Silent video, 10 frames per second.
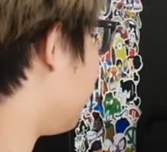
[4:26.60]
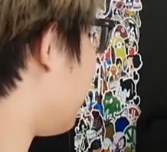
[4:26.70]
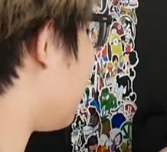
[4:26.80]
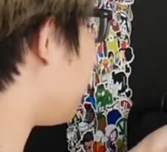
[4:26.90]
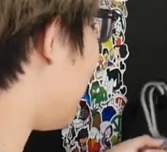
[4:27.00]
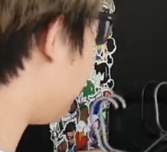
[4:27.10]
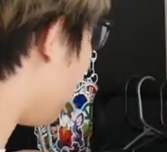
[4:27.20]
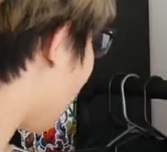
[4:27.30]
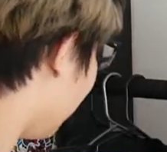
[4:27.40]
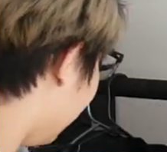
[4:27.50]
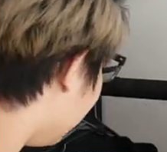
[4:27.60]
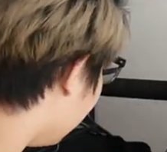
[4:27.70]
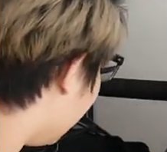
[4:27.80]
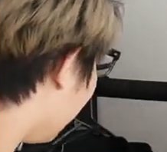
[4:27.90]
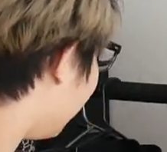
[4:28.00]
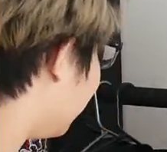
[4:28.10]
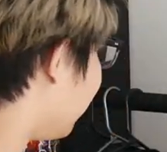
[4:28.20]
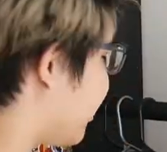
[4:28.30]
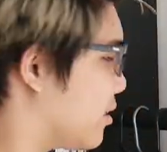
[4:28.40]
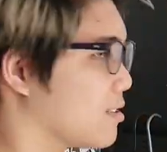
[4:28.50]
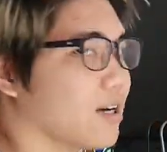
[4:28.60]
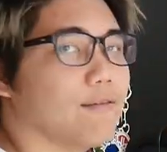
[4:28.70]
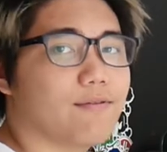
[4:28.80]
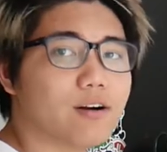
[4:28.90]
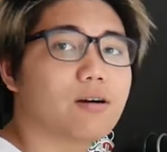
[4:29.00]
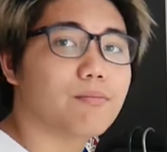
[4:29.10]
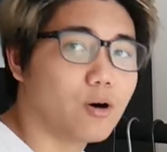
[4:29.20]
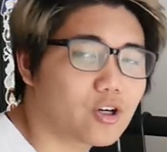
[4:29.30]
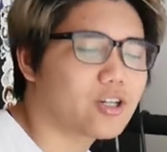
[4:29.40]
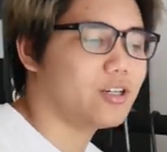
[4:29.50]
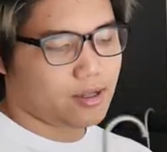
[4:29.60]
chúng ta có ba mẫu quần đến từ thương hiệu Original Gangster vê một.